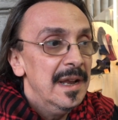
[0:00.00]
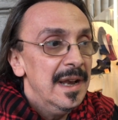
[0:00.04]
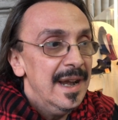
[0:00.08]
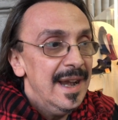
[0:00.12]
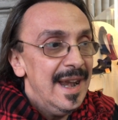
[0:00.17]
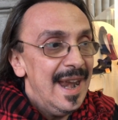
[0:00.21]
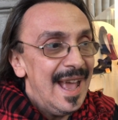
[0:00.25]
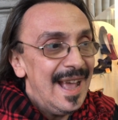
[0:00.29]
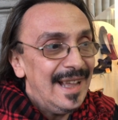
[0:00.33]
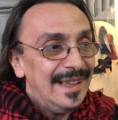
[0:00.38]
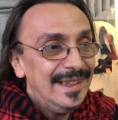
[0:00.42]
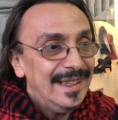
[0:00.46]

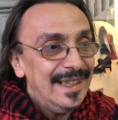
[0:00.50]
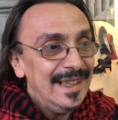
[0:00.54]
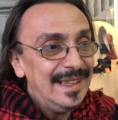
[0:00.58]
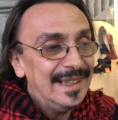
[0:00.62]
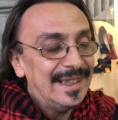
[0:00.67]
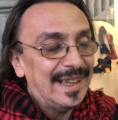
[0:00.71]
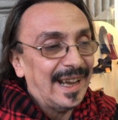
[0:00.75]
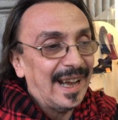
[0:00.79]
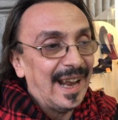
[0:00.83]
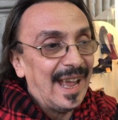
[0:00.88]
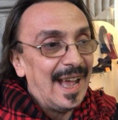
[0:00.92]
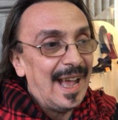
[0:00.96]
nati
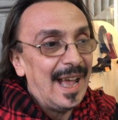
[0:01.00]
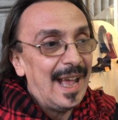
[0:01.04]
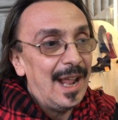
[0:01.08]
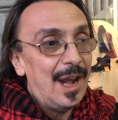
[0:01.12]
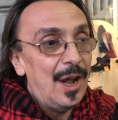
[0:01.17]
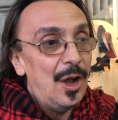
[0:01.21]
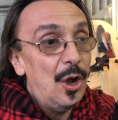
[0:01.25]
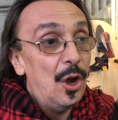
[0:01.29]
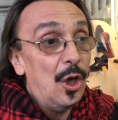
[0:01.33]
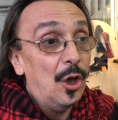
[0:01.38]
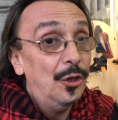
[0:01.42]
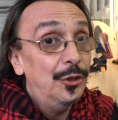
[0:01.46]
tra
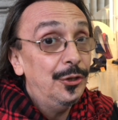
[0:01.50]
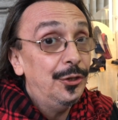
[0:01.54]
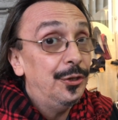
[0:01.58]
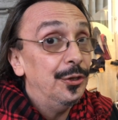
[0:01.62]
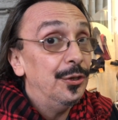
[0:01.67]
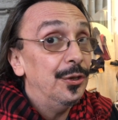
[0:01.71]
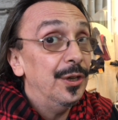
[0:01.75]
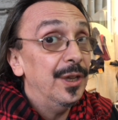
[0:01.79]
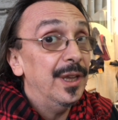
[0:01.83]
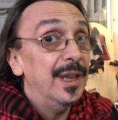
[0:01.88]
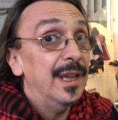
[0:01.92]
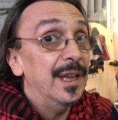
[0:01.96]

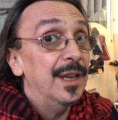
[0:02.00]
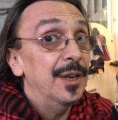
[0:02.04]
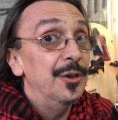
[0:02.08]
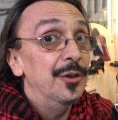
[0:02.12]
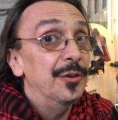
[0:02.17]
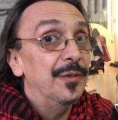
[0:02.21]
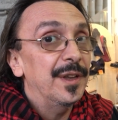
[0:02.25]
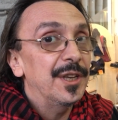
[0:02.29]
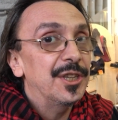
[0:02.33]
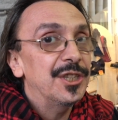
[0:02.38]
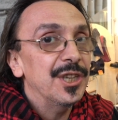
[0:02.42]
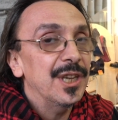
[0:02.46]
l'Otto e il
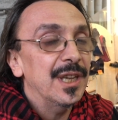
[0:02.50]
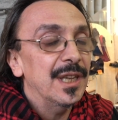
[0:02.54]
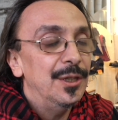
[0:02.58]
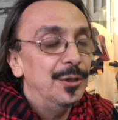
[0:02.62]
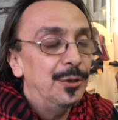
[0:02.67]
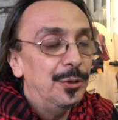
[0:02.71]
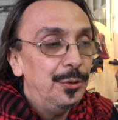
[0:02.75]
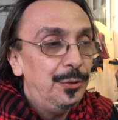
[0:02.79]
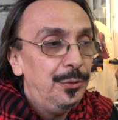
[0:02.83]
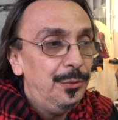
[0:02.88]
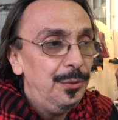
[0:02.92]
Novecento,